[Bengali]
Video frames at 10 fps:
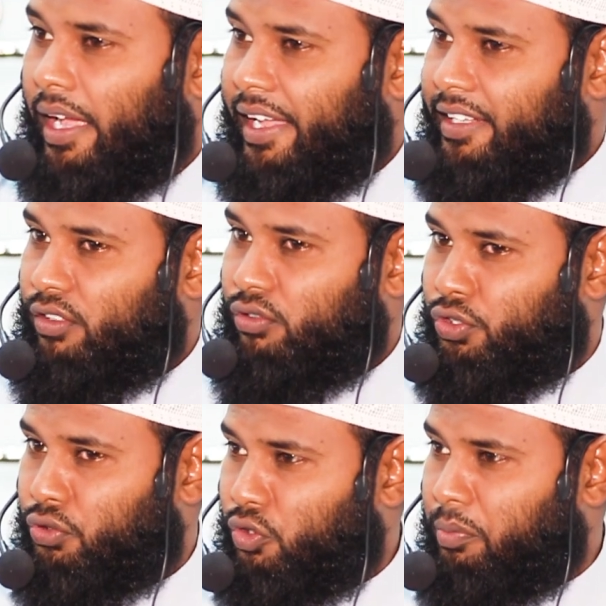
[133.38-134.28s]
এই
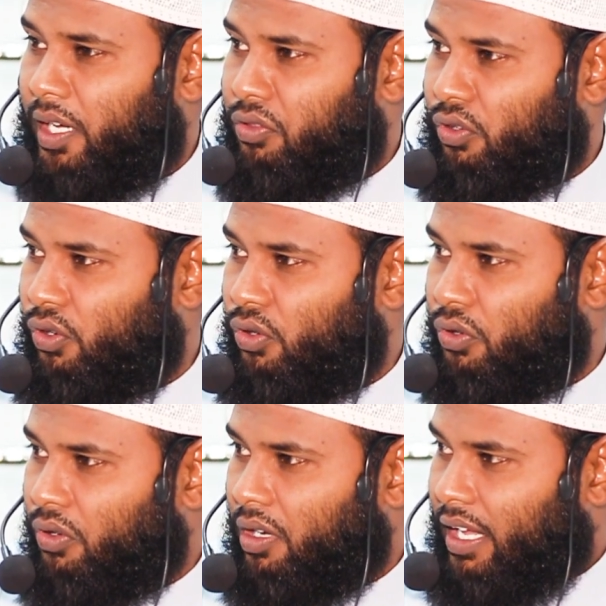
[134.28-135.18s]
শুধুমাত্র
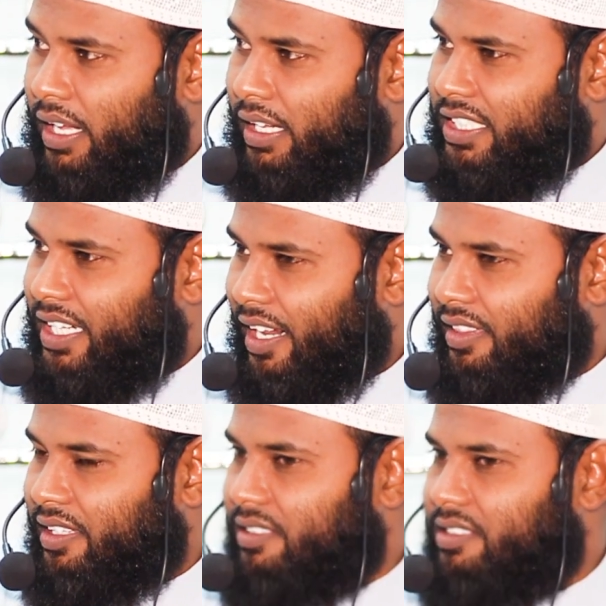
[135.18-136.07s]

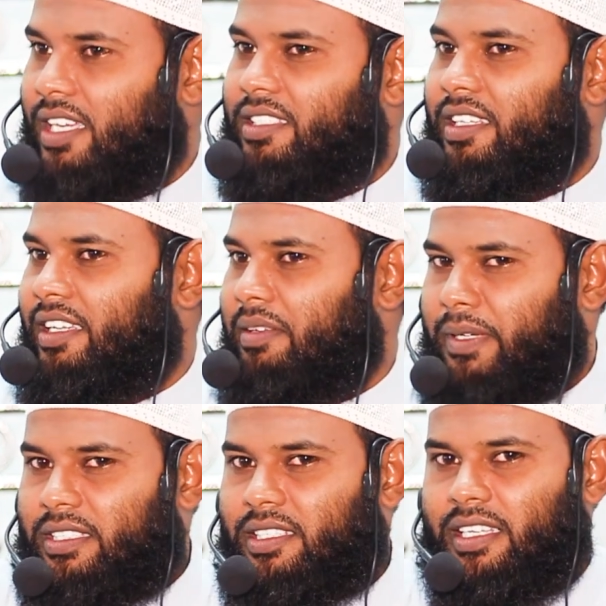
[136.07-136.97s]
সারাদিন চেঁচায়ে
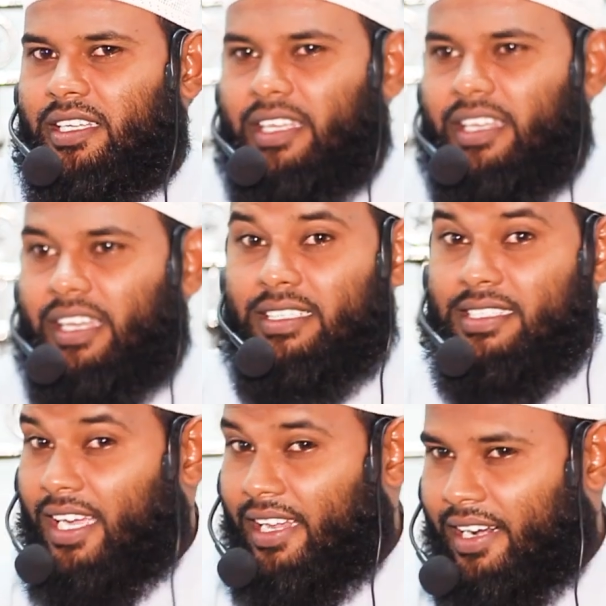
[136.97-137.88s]
পেঁচায়ে
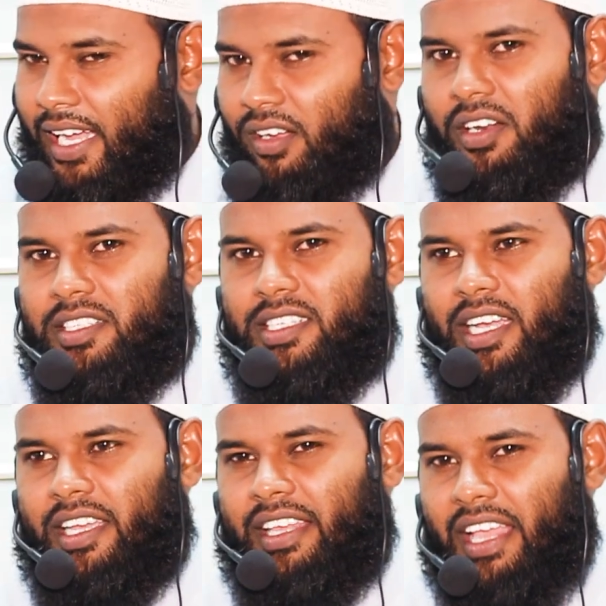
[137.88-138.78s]
যা না করা
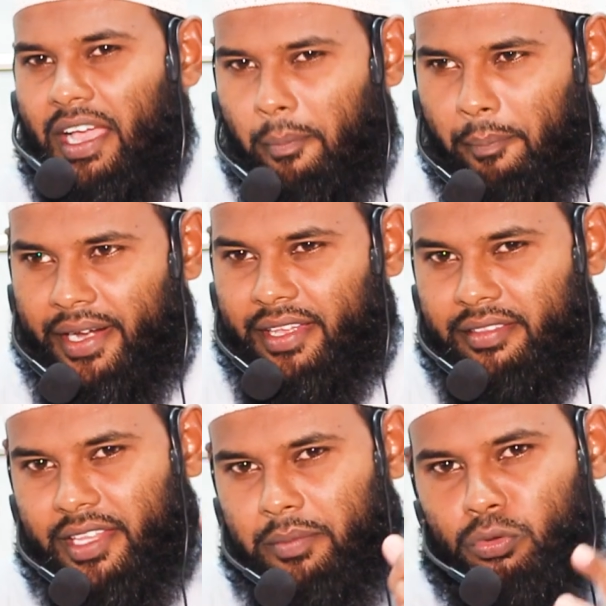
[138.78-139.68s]
যায়
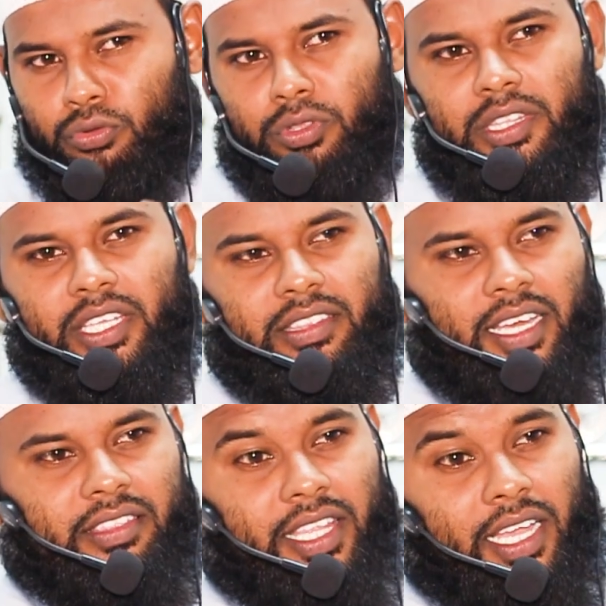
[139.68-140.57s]
বেরেন্দে বুদ্ধি দিয়ে
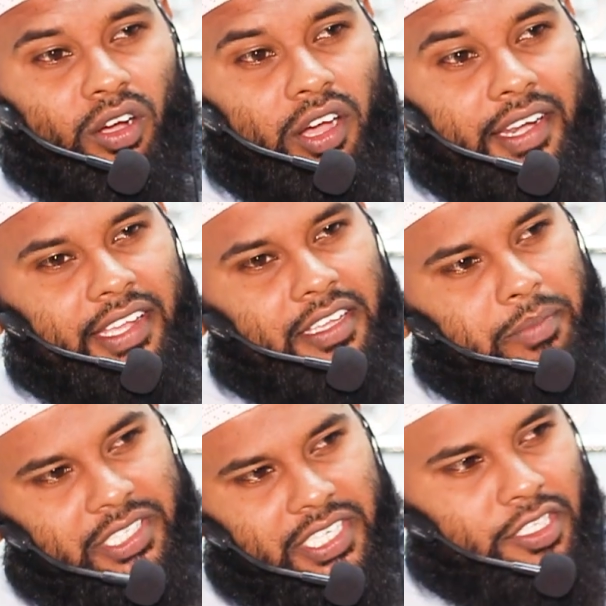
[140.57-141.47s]
তার থেকে অনেক
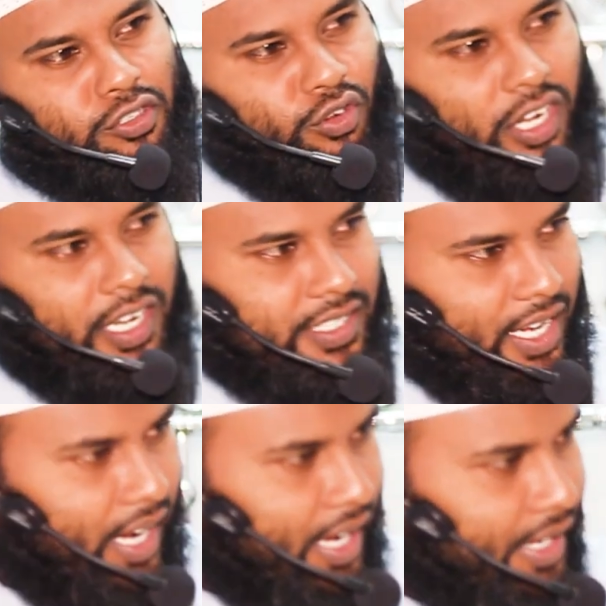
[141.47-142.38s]
বেশি কিছু করা
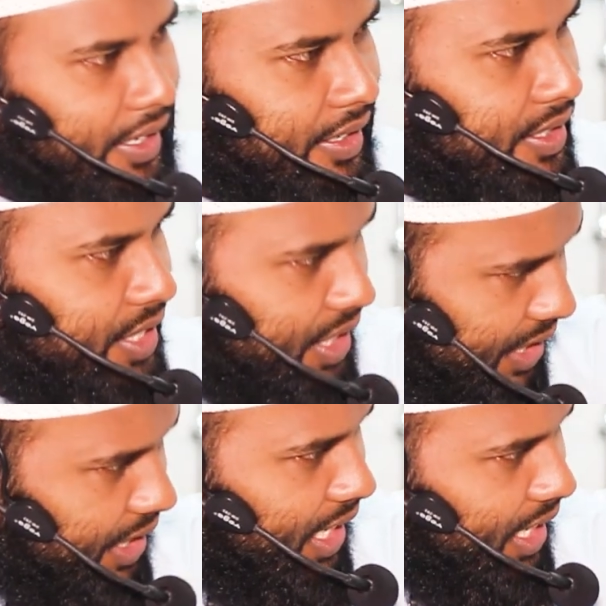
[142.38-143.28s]
যায় ঠিক
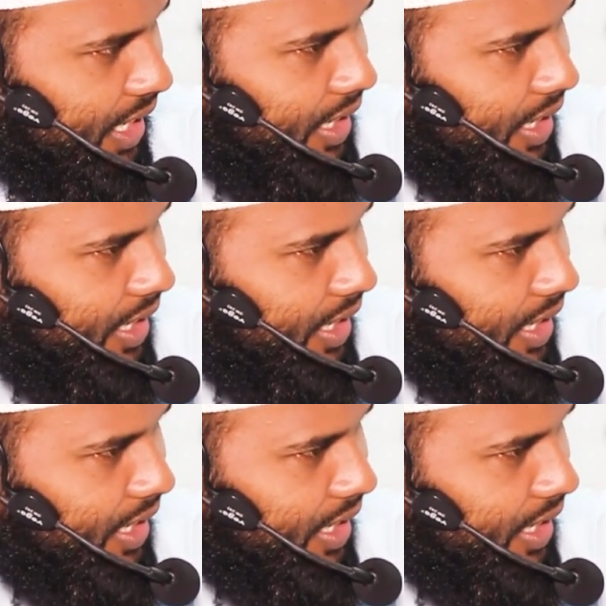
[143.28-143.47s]
না